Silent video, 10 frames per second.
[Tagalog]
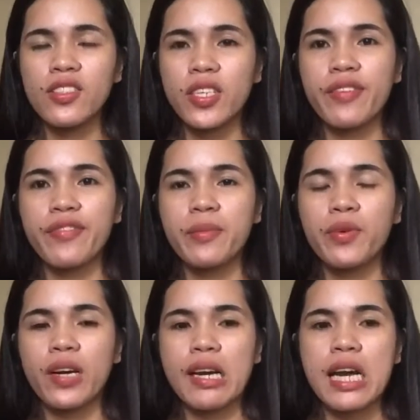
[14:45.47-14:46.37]
Jennifer
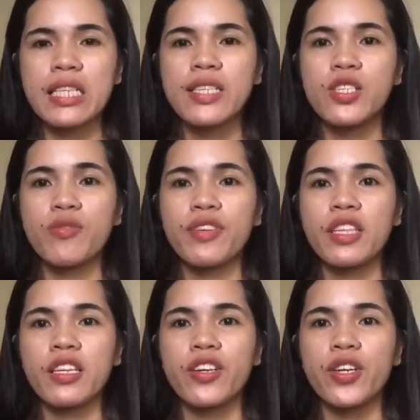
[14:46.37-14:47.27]
Bongkaras, Joey
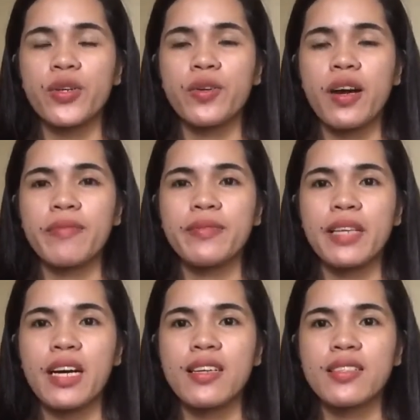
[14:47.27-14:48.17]
Tenorio, Happy
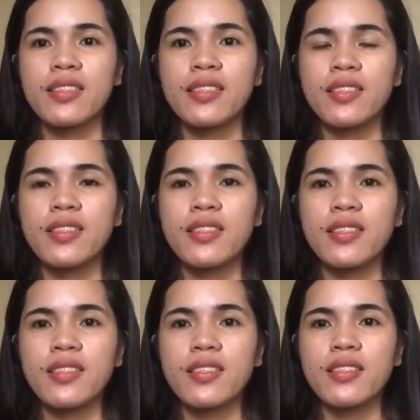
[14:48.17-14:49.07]
Vlogs,
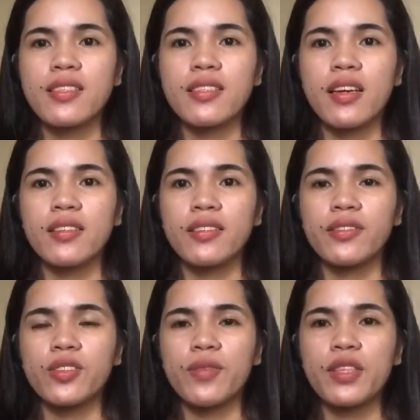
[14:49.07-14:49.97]
ano,
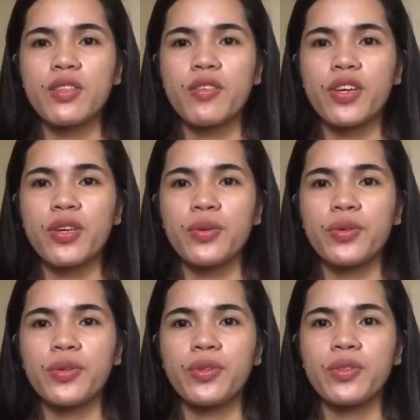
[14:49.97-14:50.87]
Jovi
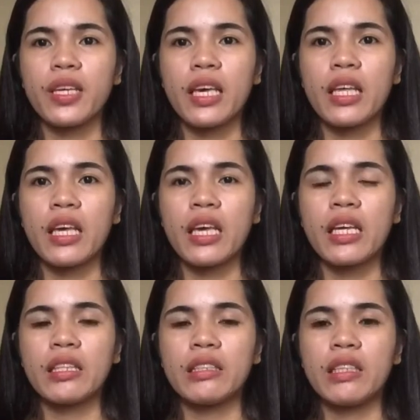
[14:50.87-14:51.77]
Tenorio
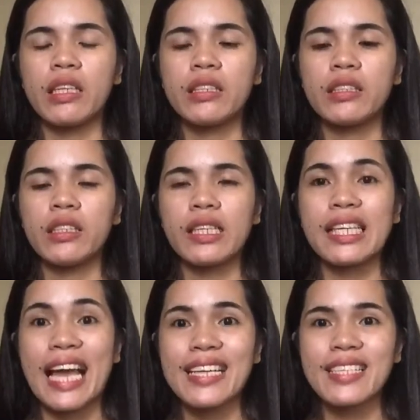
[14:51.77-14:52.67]
and
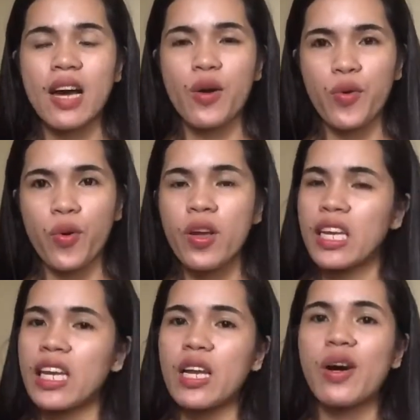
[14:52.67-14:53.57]
Glyza Ho.
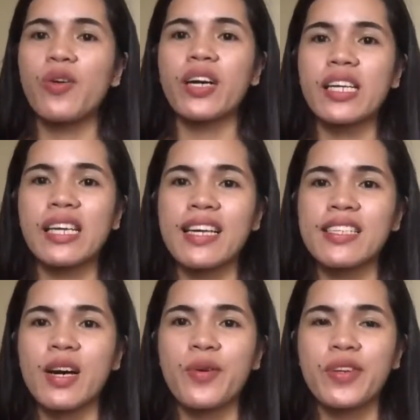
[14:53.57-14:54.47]
Nanalo ako kay
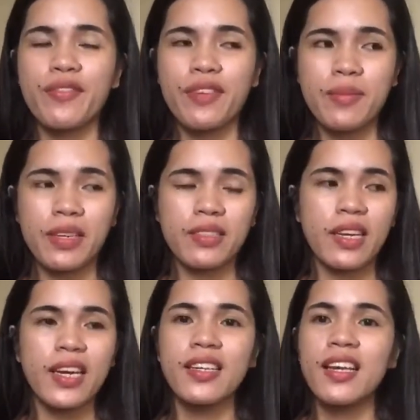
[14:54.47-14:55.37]
Glyza Ho ng
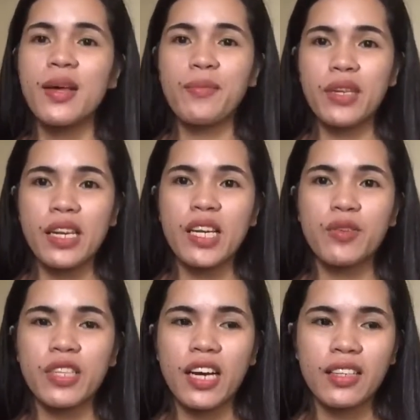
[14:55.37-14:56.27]
500. Binili
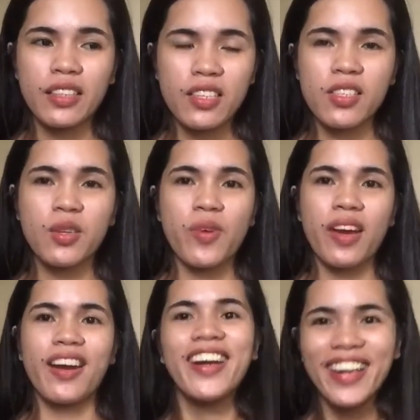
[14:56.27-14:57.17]
ko ng kitchenware.